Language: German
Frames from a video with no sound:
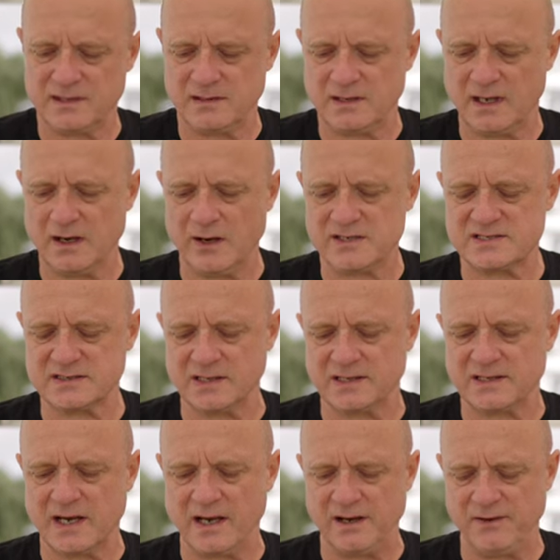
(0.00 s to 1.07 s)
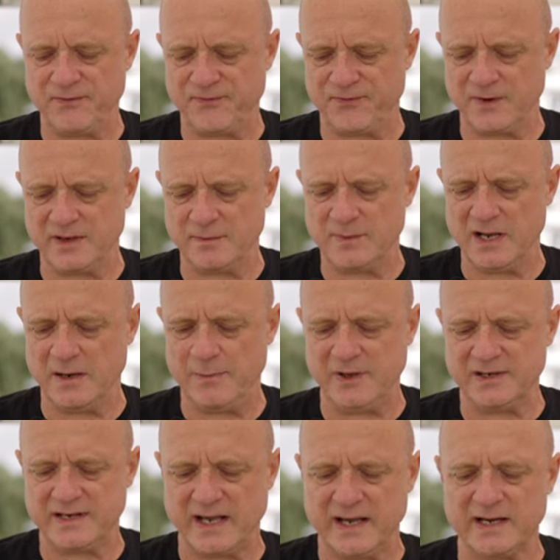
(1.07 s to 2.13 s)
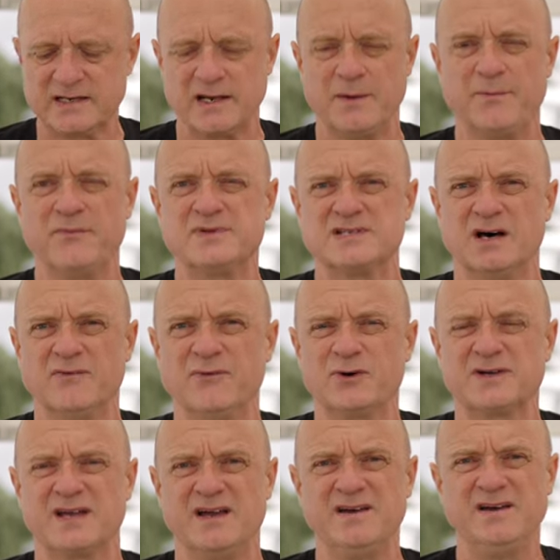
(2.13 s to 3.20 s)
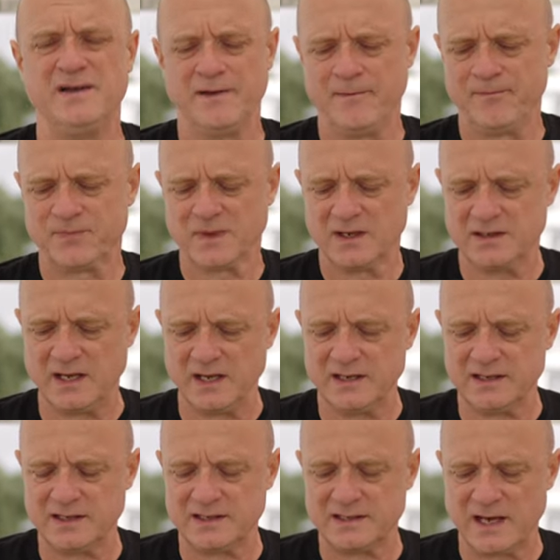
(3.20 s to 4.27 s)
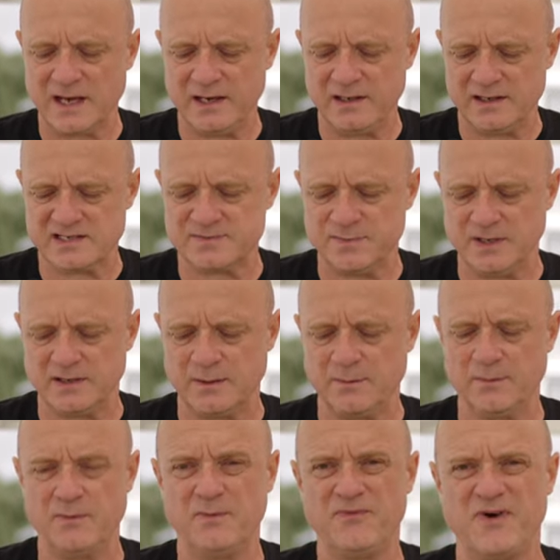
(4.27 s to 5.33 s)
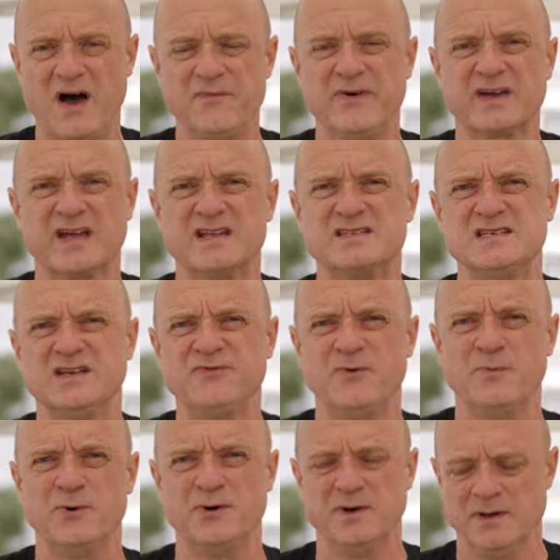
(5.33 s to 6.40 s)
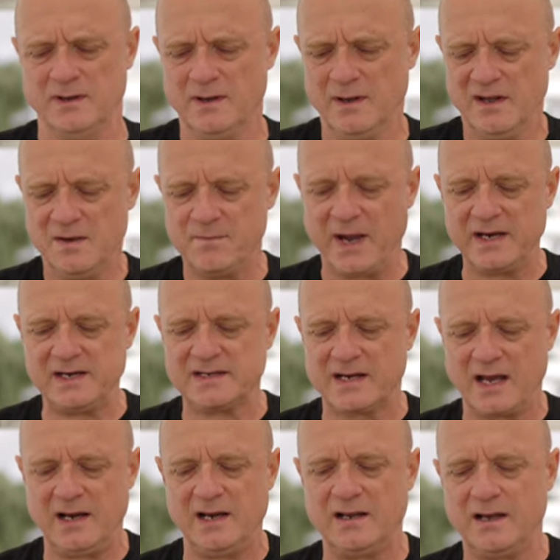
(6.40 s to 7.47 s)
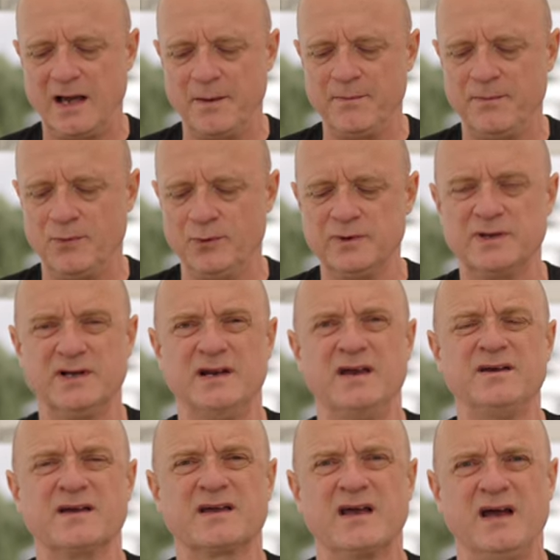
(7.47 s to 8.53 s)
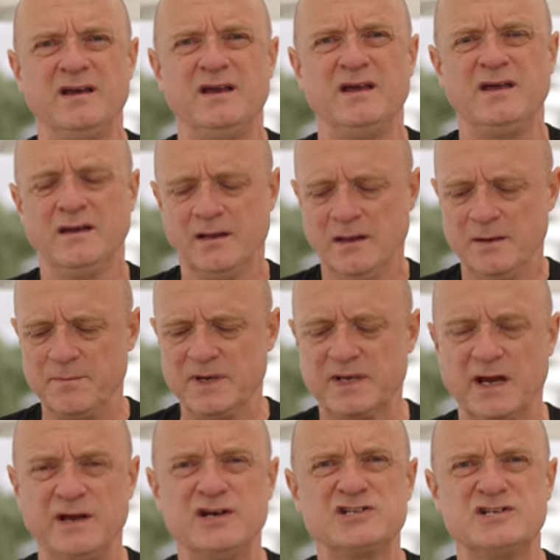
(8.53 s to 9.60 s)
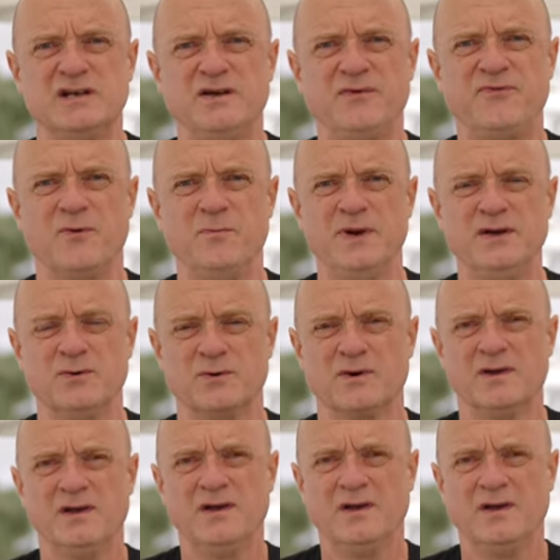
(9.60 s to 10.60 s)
Der äußere Teil von dem Hebel, der hängt am Servo dran der innere Teil ist mit dem Fahrwerk an sich verbunden. Beide Teile haben untereinander keine mechanische Verbindung.